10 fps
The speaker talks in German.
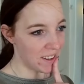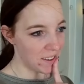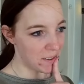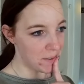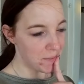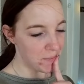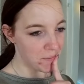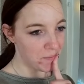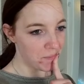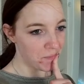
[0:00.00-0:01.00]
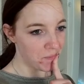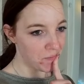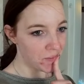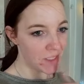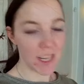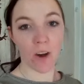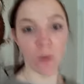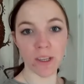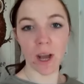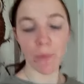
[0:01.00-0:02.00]
Ähm, genau,
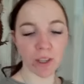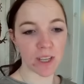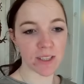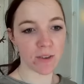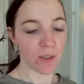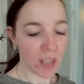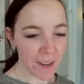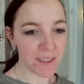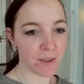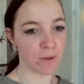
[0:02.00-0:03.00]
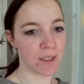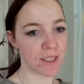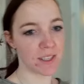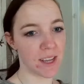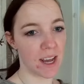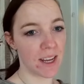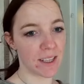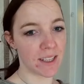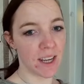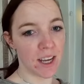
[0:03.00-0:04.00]
und ich habe euch gestern nur ganz kurz
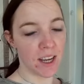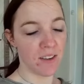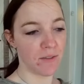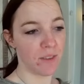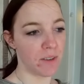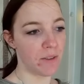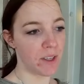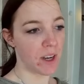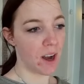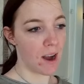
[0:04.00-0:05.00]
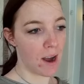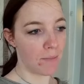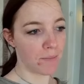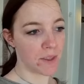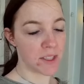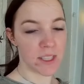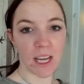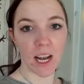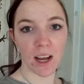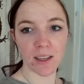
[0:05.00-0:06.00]
gezeigt, wie wir abends
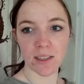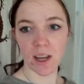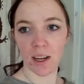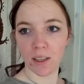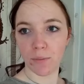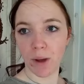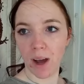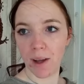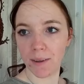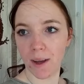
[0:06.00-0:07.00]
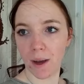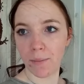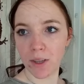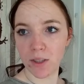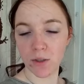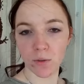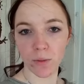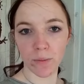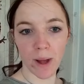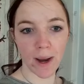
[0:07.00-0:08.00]
Seelachs angebraten haben, also so
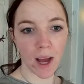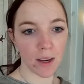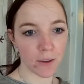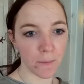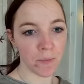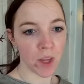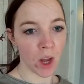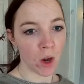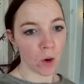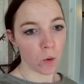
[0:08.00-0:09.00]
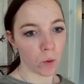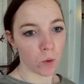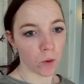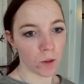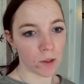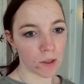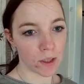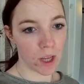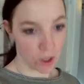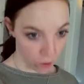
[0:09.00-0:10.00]
mit Panade und
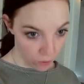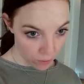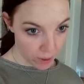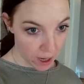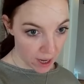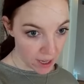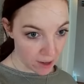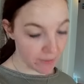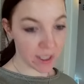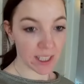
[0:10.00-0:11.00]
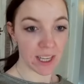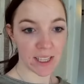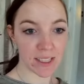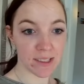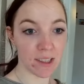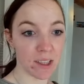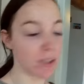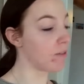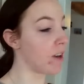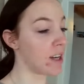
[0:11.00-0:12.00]
Kartoffelbrei haben wir gegessen.
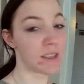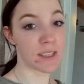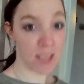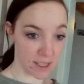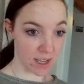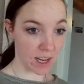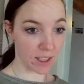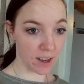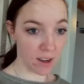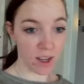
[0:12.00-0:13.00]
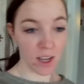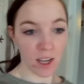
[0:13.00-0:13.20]
War sehr, sehr lecker.